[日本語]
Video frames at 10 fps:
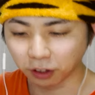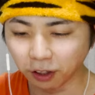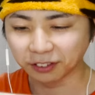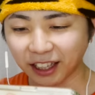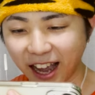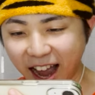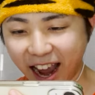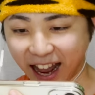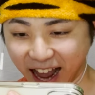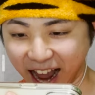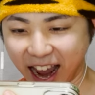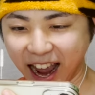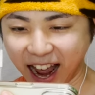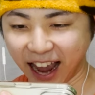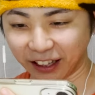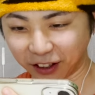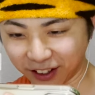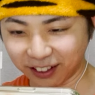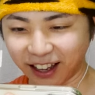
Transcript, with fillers: ドン、あいあいあい。